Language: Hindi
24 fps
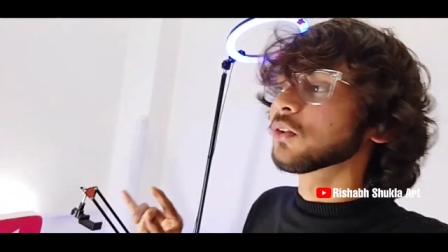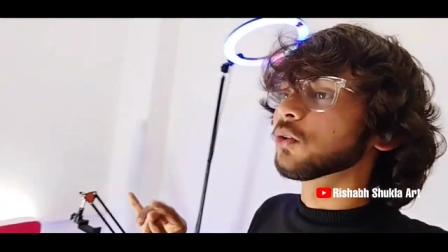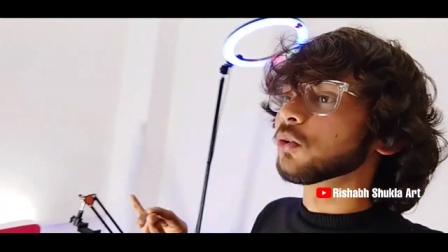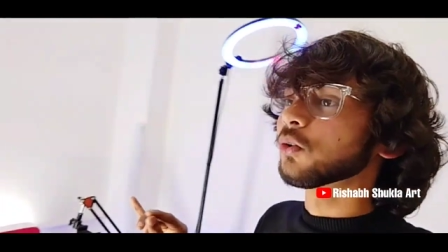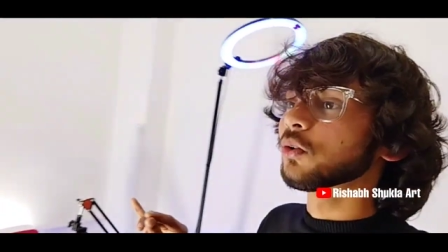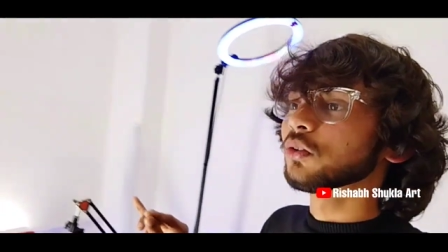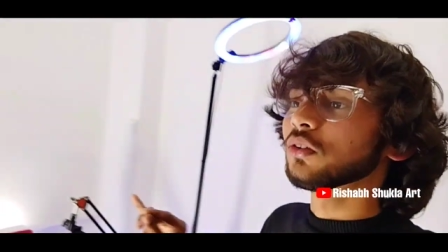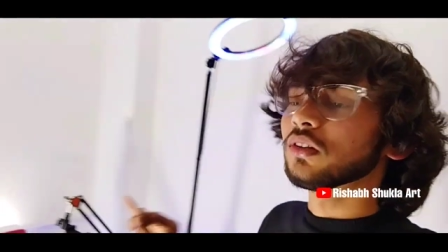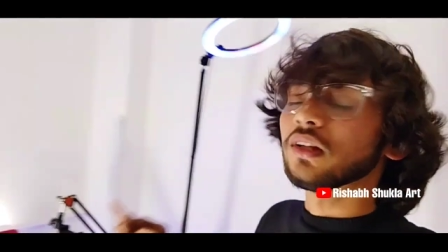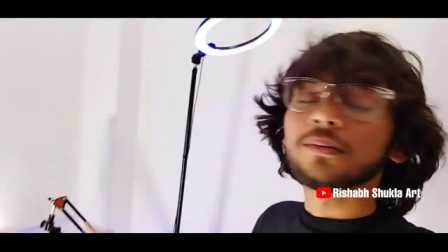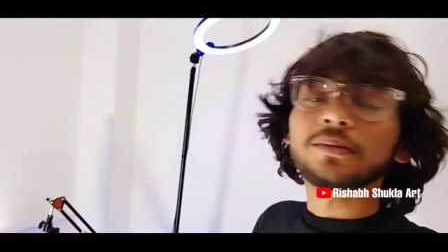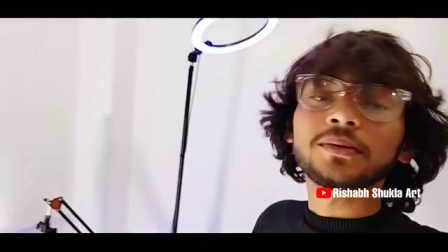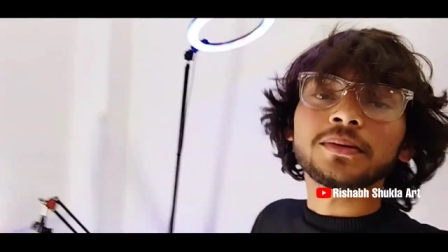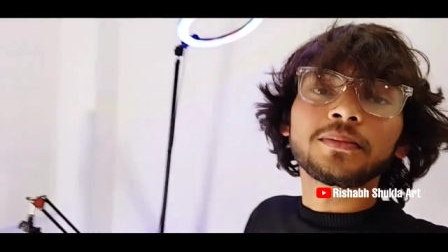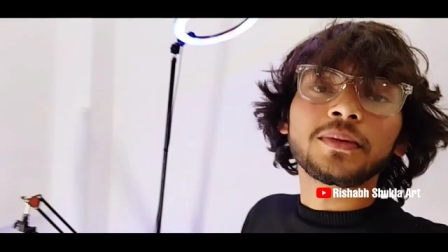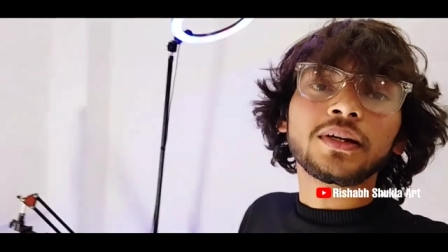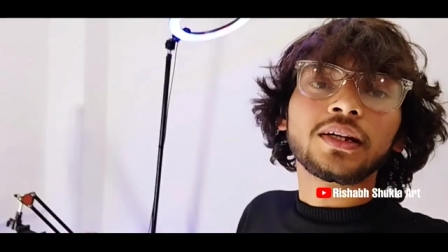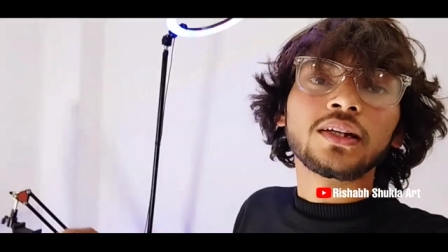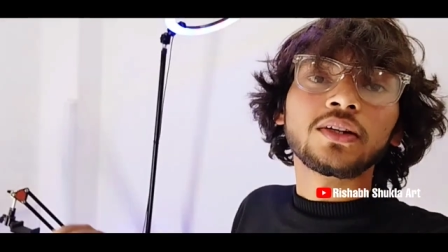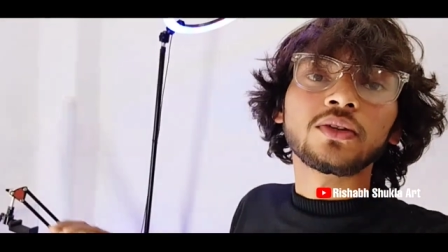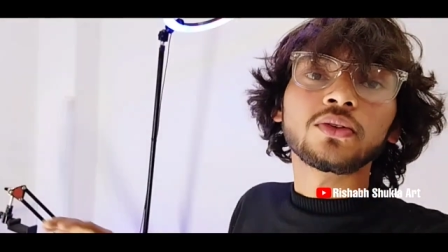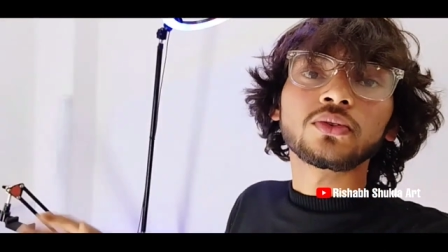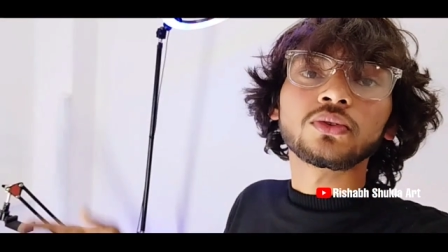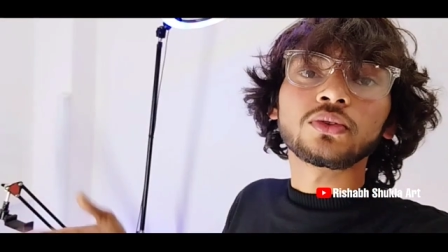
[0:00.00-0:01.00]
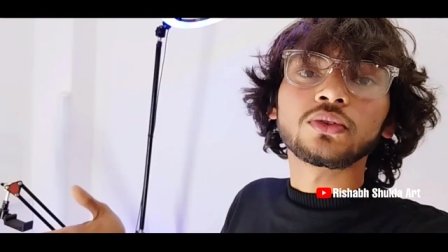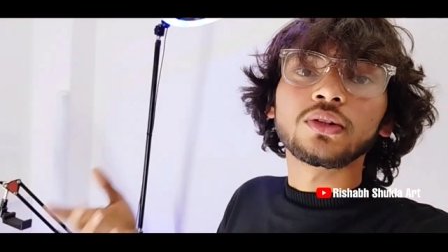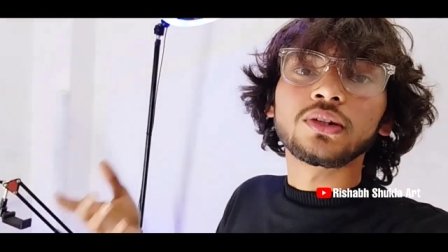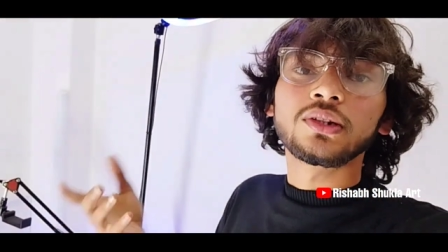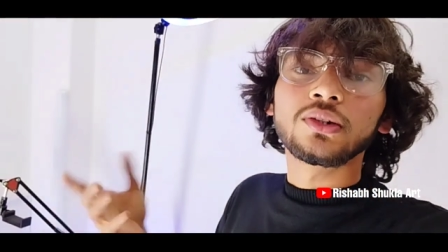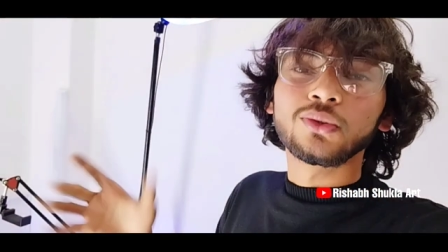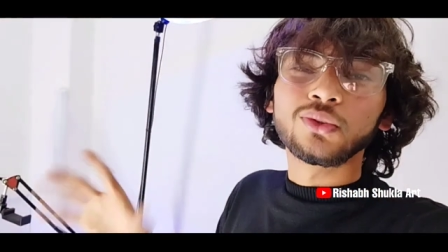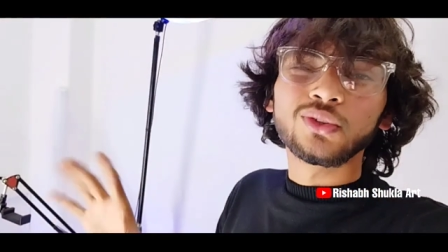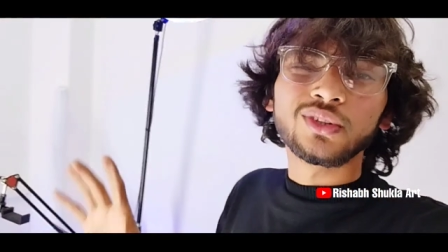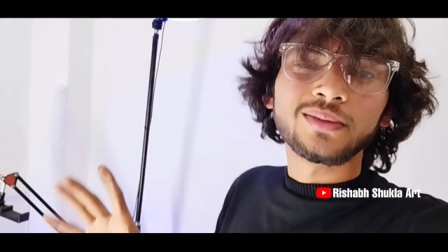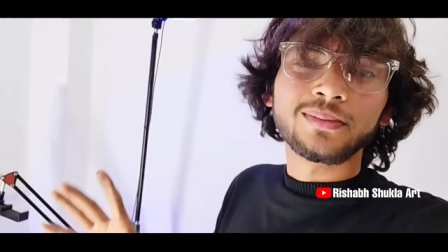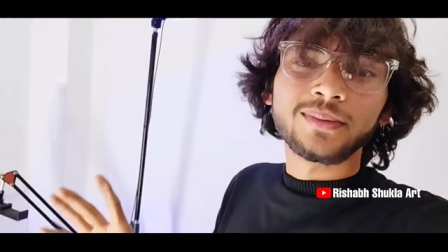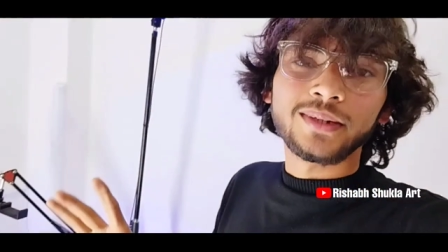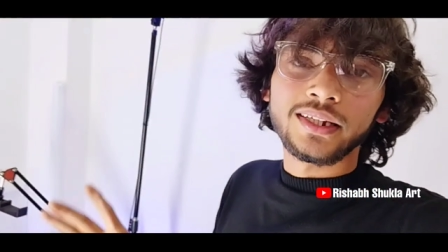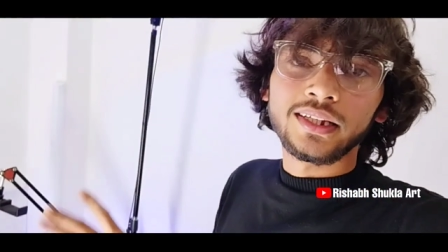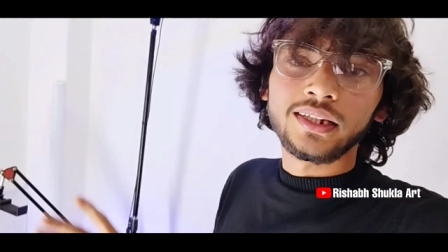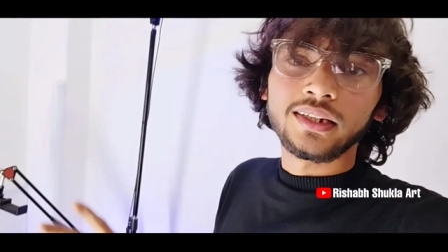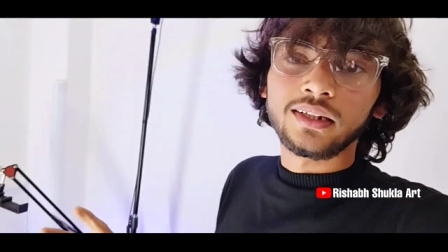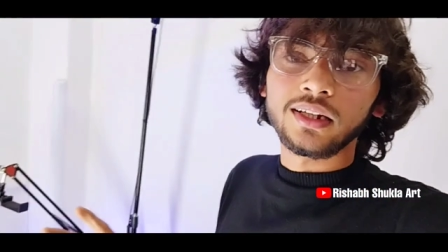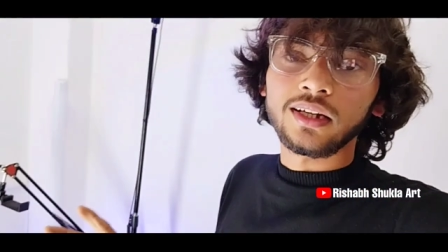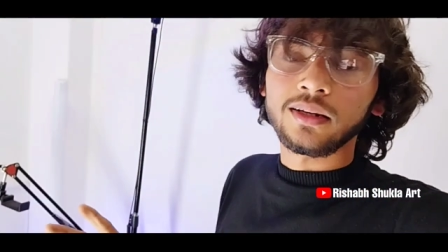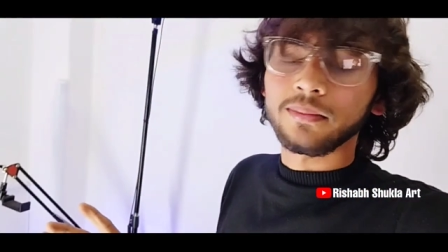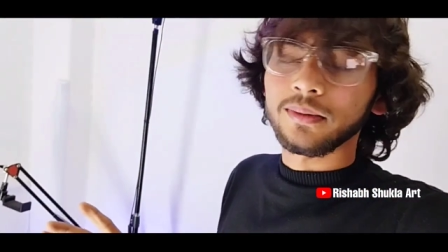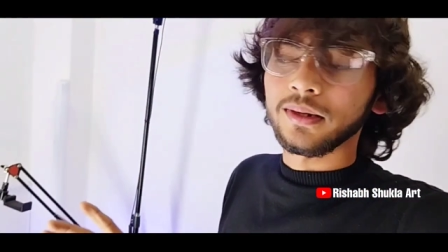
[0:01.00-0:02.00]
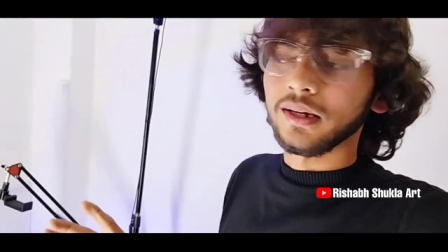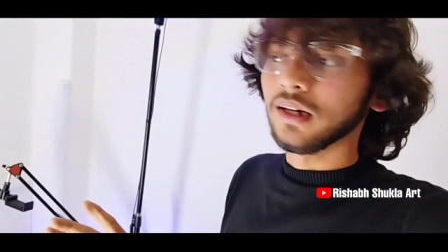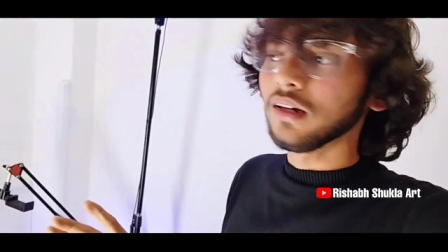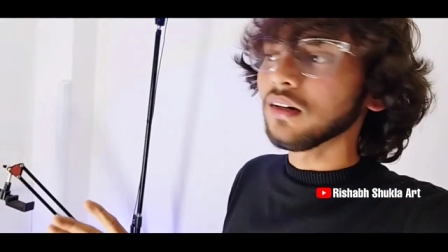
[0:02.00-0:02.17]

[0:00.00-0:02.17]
तो तब से मैंने उसको यूज़ भी नहीं कर